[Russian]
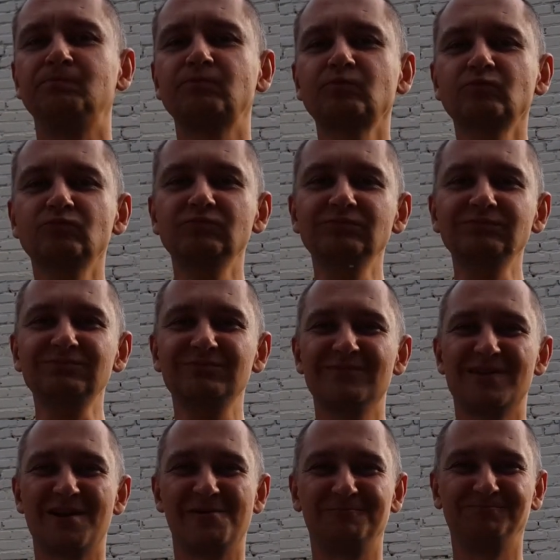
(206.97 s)
Нет, без
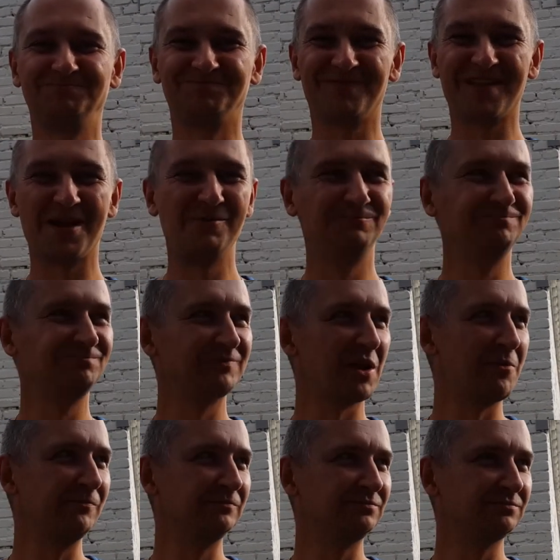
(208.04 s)
преувеличений только давай тут
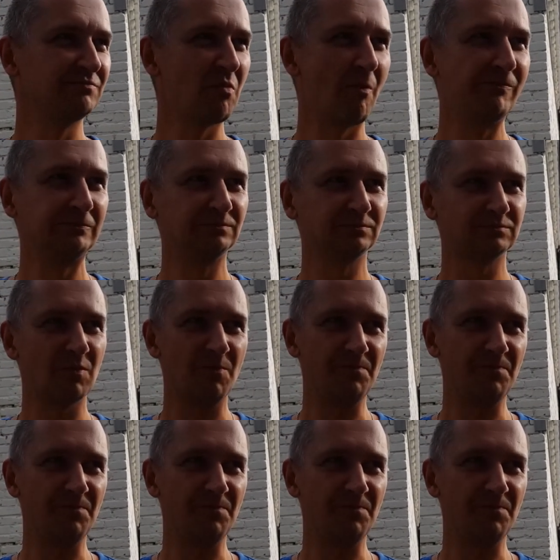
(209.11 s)
мне. Ну что?